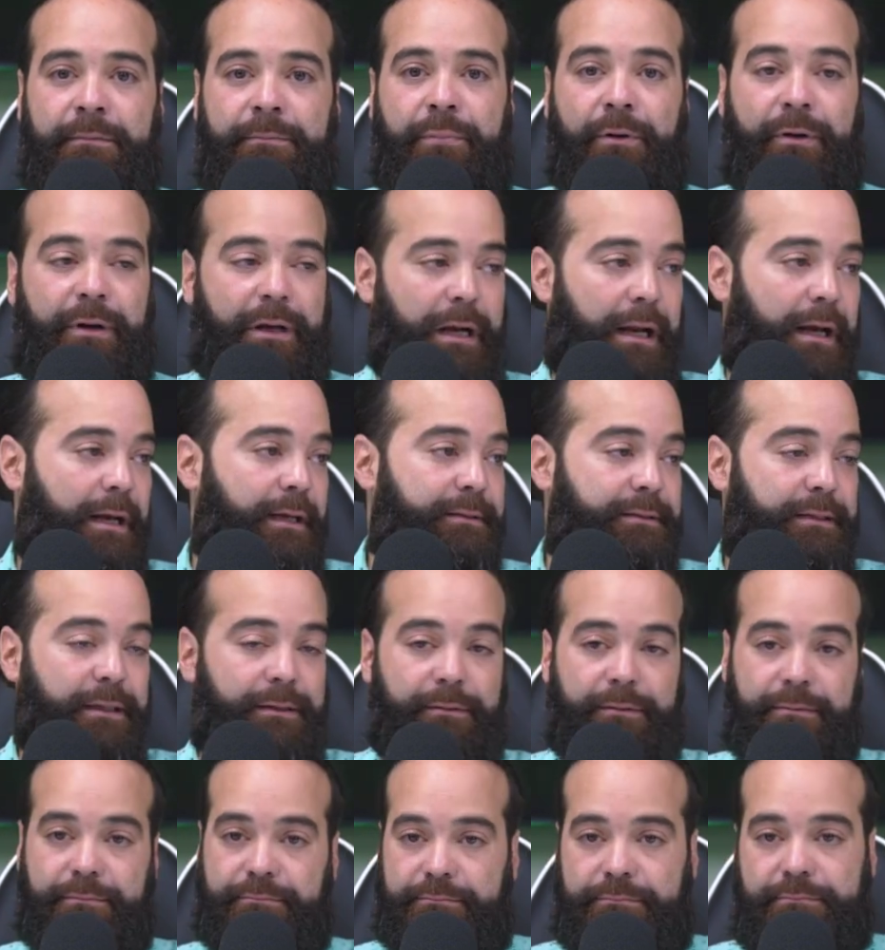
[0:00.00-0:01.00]
Porque la gente
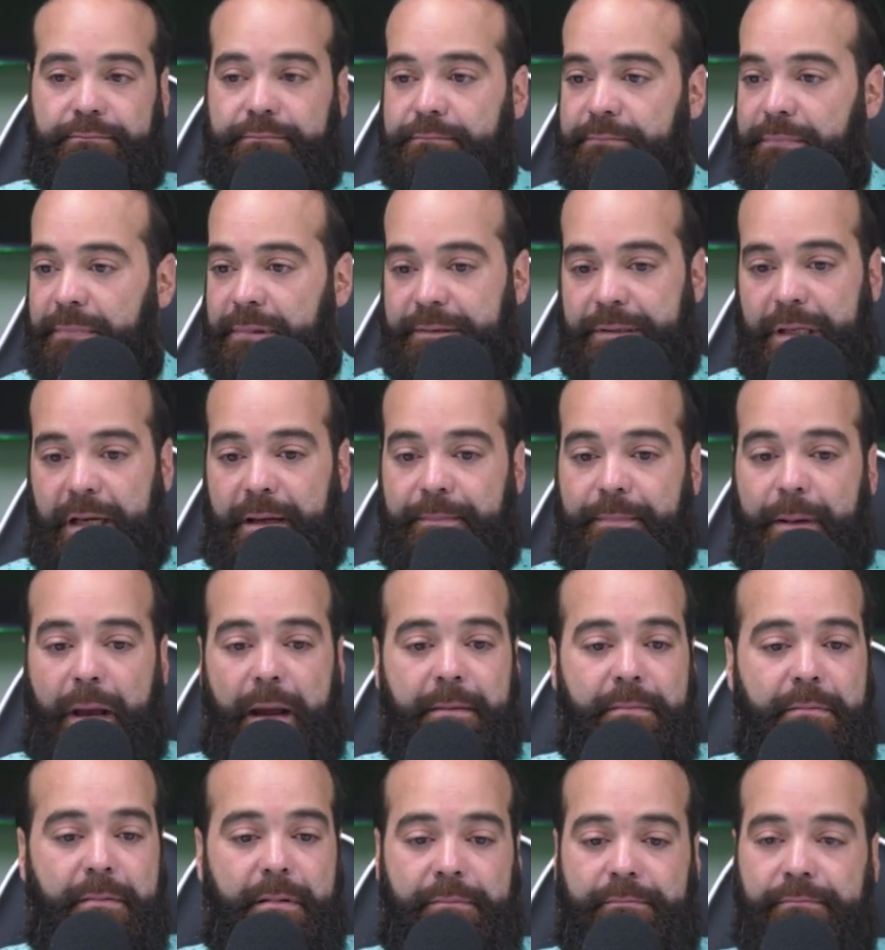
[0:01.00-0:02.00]
no...
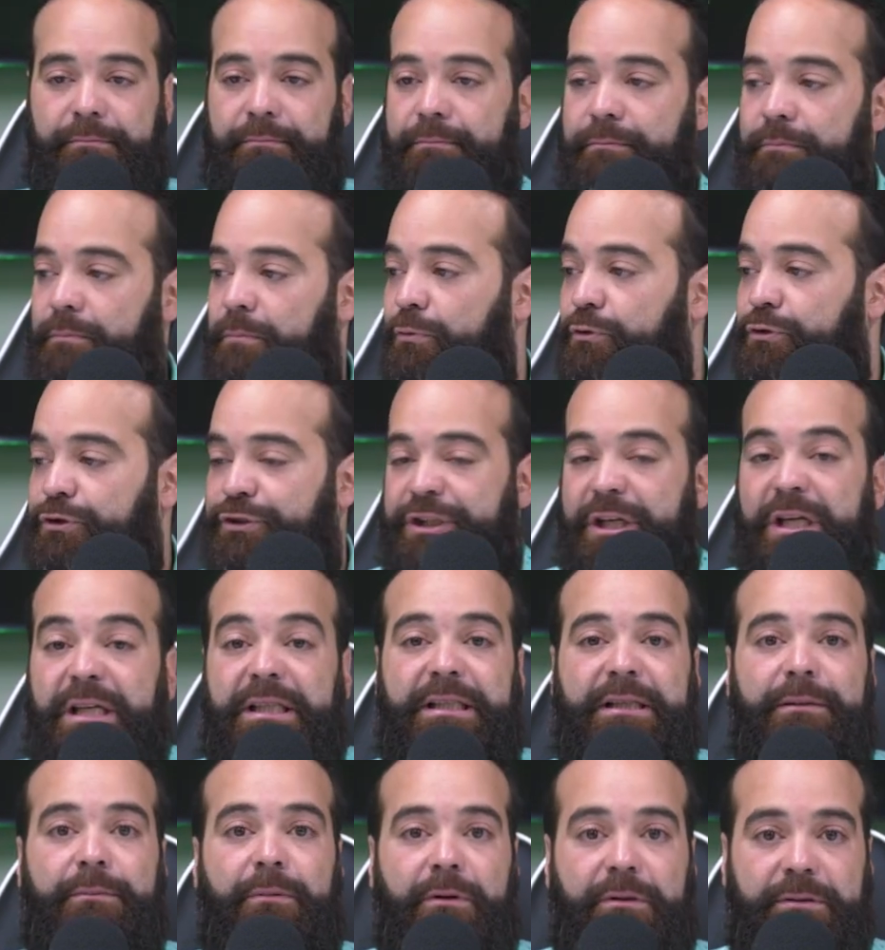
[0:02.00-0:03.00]
hay
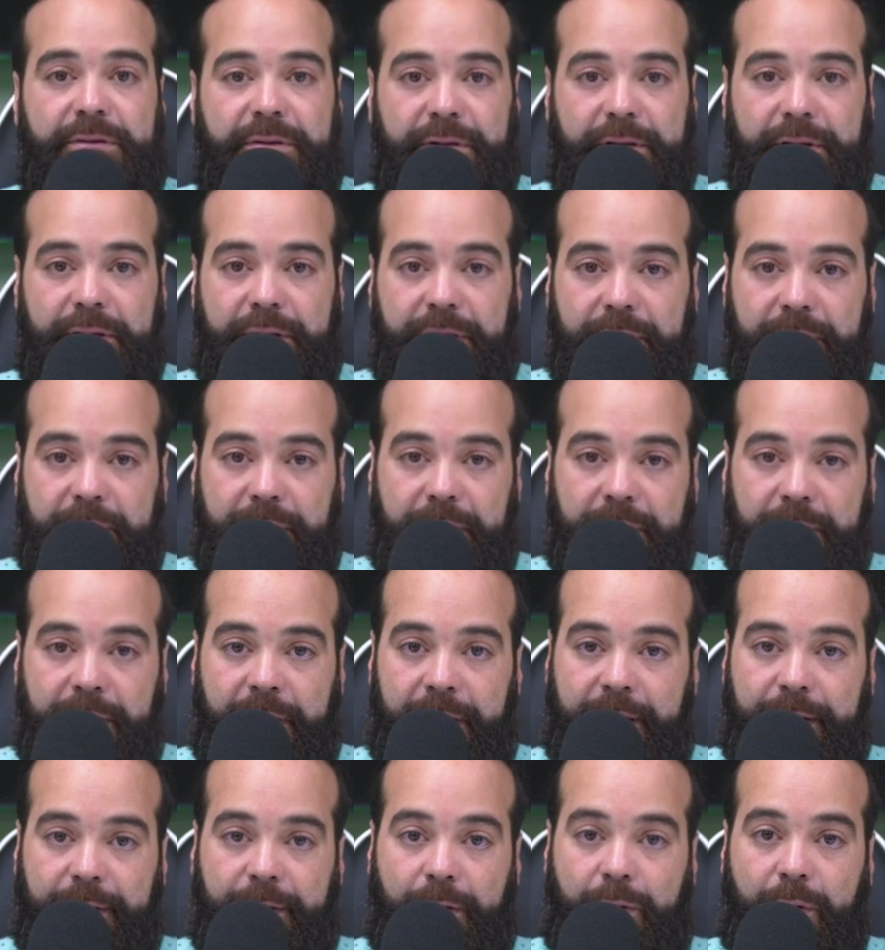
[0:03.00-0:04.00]
muchísimos
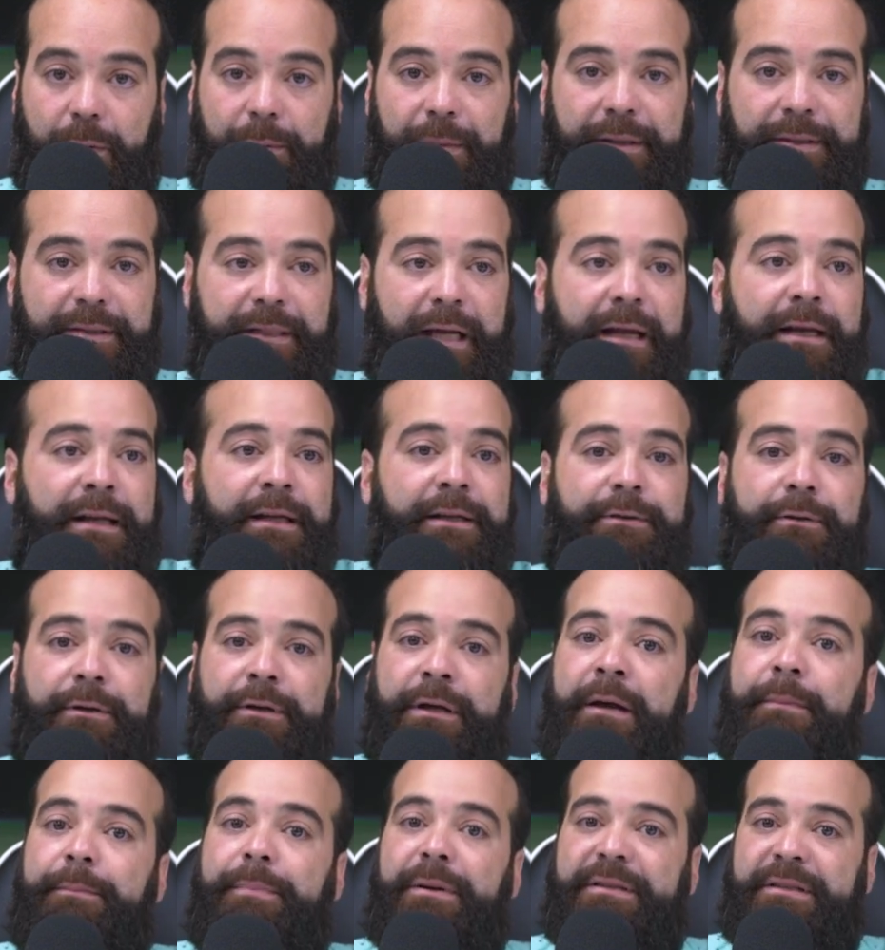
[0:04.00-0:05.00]
eh, documentales
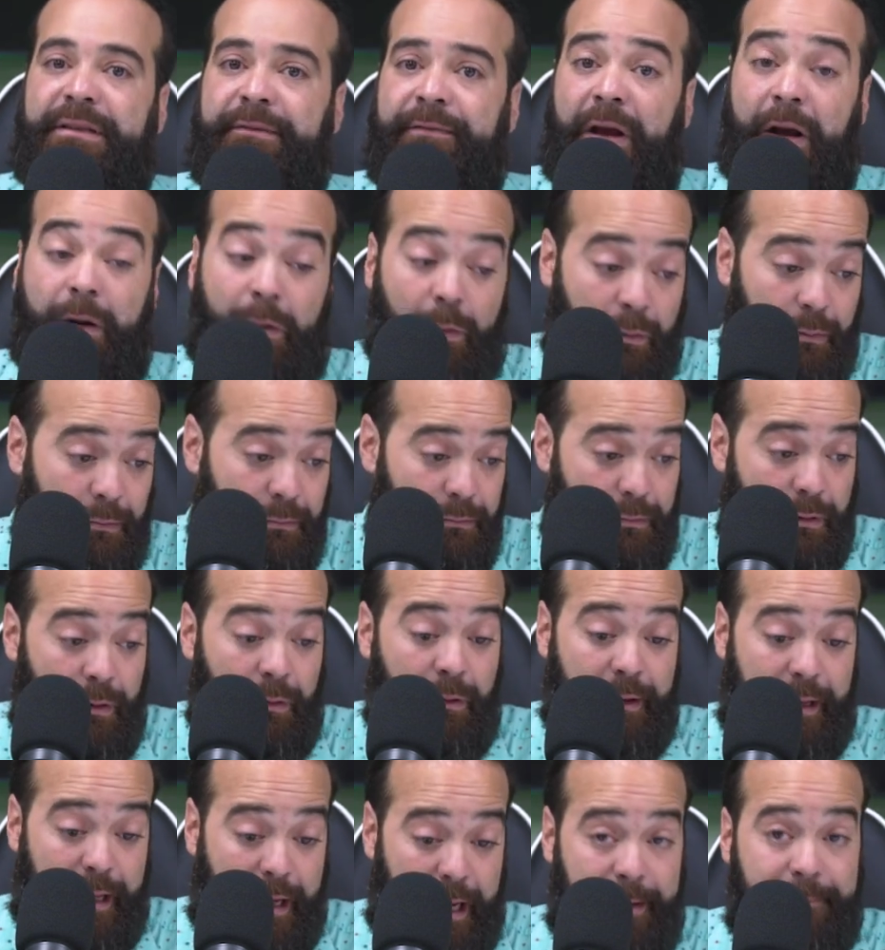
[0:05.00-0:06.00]
historias específicas con,
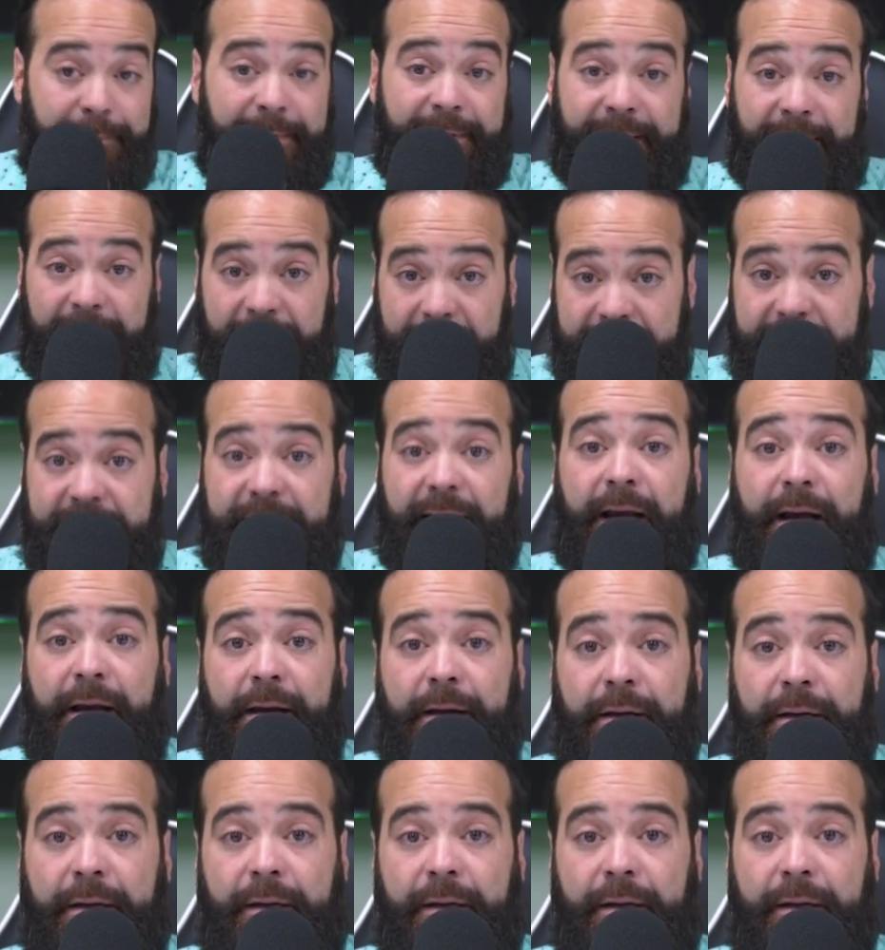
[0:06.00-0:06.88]
evidencia